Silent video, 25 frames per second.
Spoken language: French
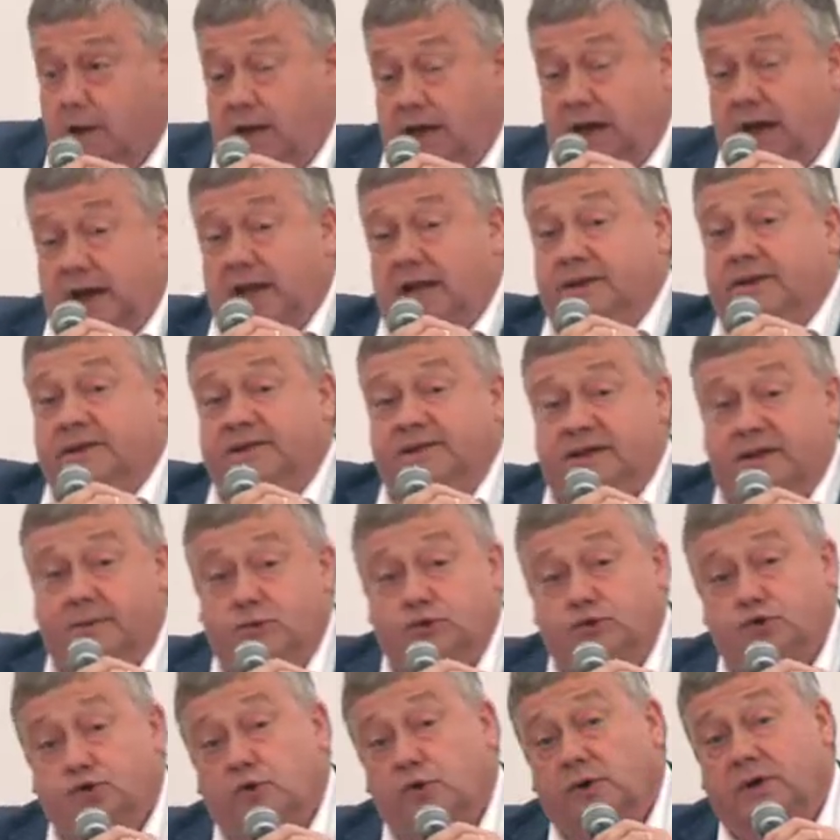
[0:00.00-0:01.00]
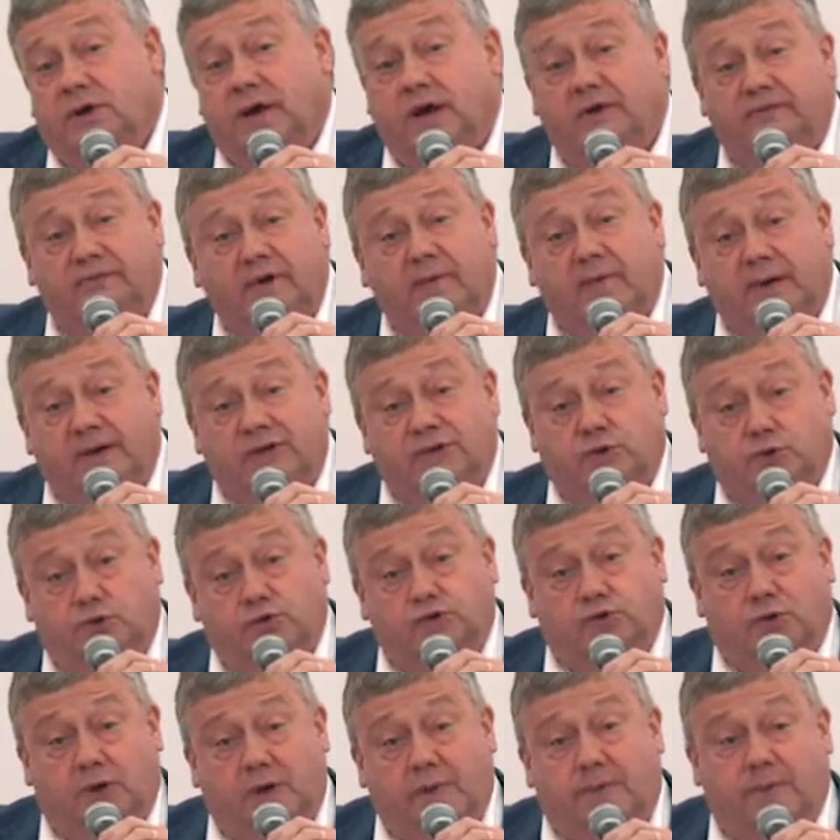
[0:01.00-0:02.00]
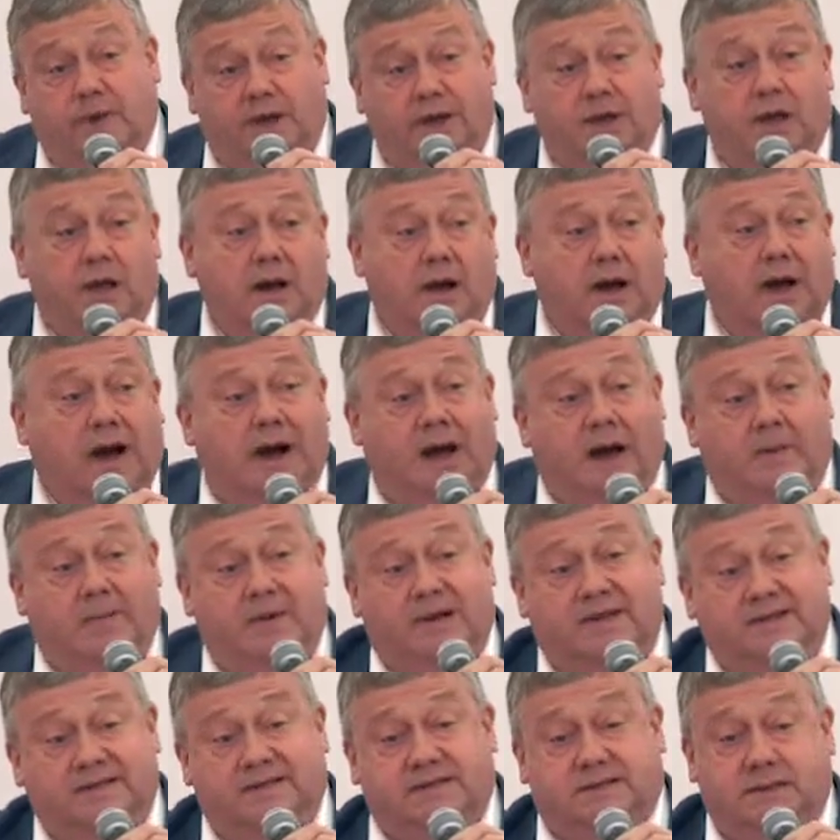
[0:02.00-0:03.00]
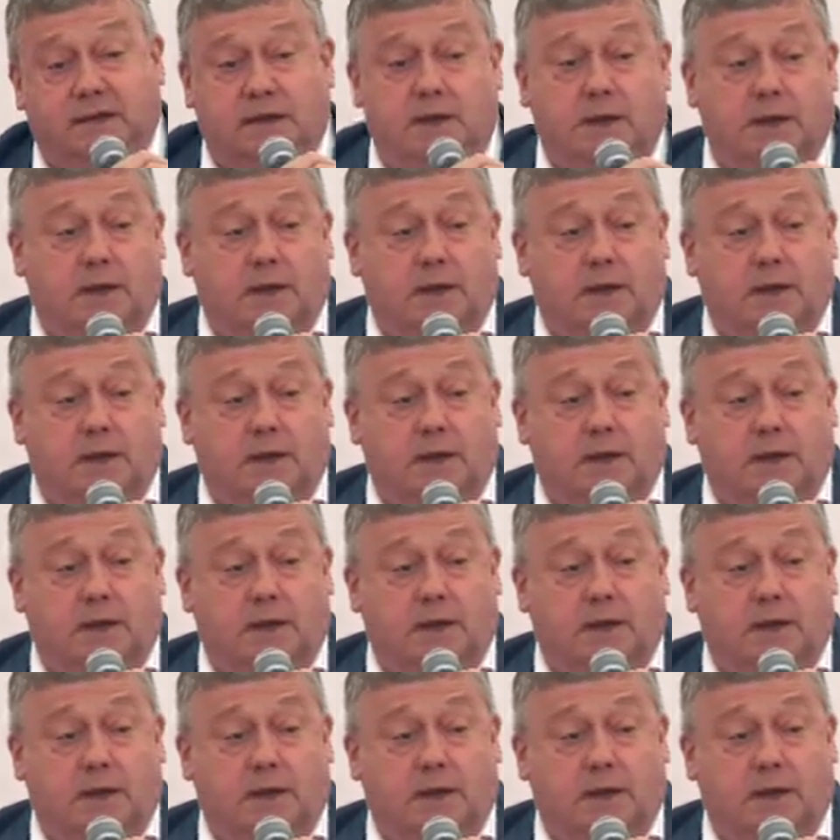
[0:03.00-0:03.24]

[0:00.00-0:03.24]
et la distribution qui, elle, fait pression sur les prix à la baisse.